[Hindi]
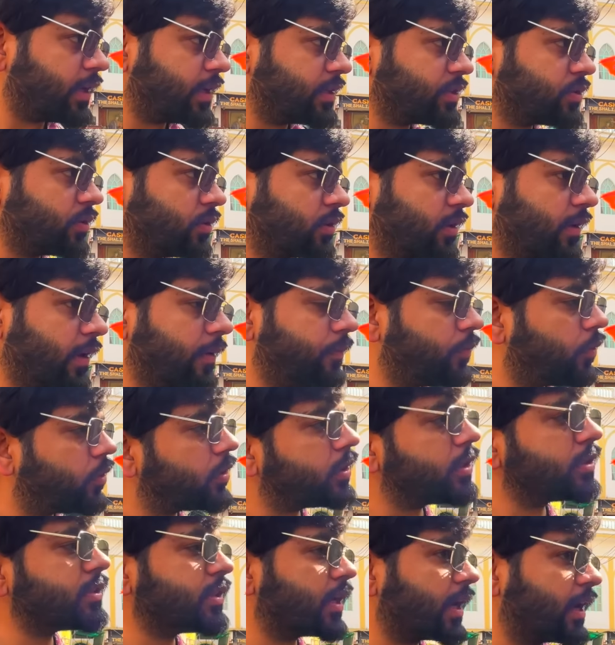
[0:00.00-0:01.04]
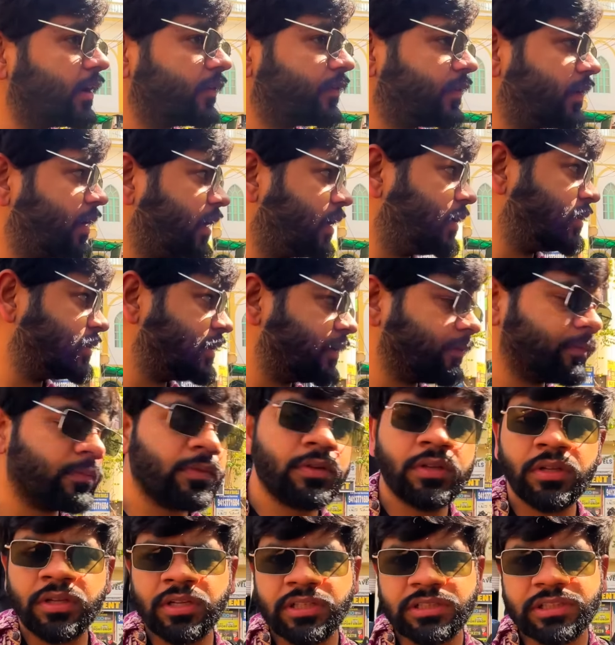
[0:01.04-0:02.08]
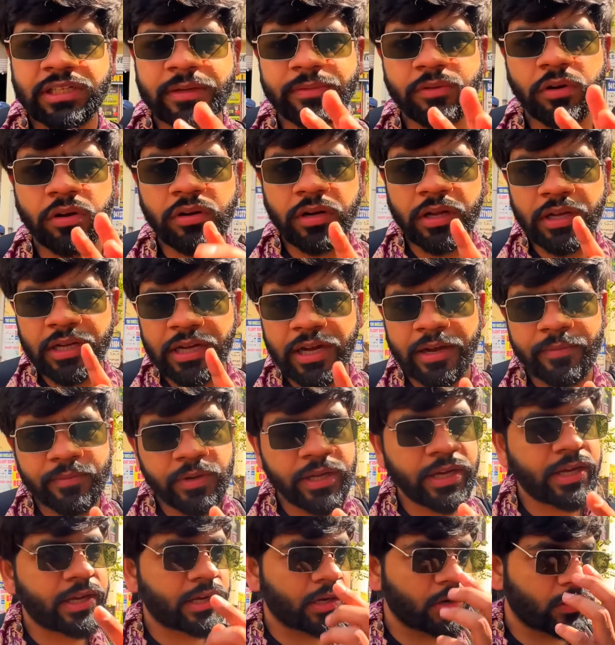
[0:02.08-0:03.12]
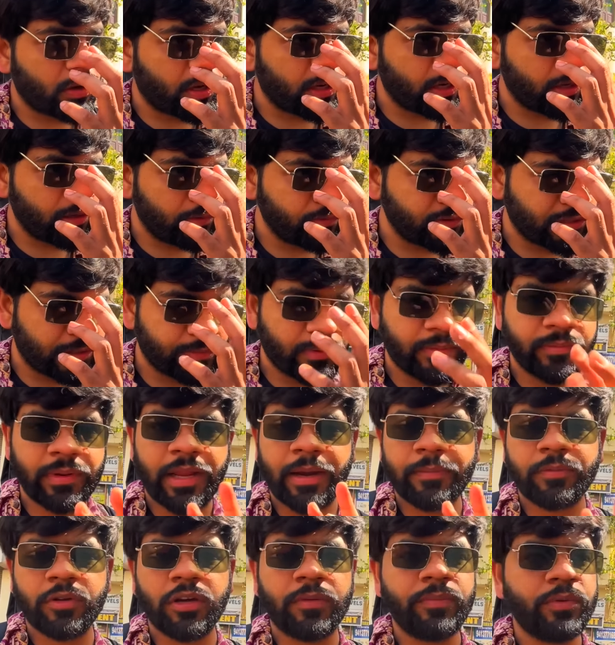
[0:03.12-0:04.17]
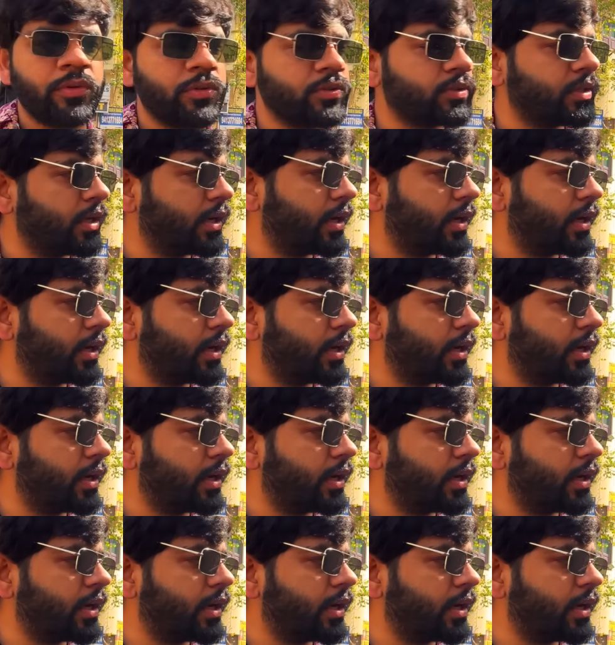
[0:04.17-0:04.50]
रश होता है बहुत अच्छा कैफे है जब जब रोना काम नहीं कर रहा होगा ना जब हम लैपटॉप यूज नहीं